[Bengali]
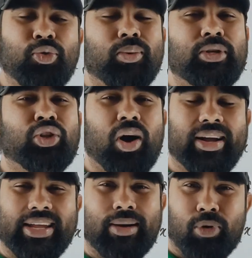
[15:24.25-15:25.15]
তুমি যদি
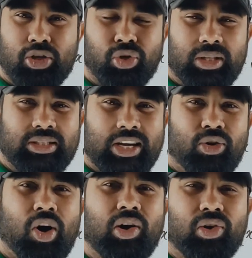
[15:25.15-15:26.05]
অঙ্কের বস হতে চাও
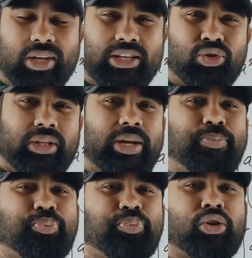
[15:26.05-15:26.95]
অঙ্ককে যদি
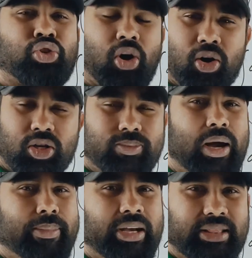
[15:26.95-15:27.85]

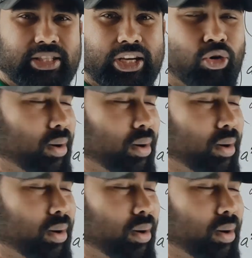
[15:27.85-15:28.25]
সহজভাবে নিতে চাও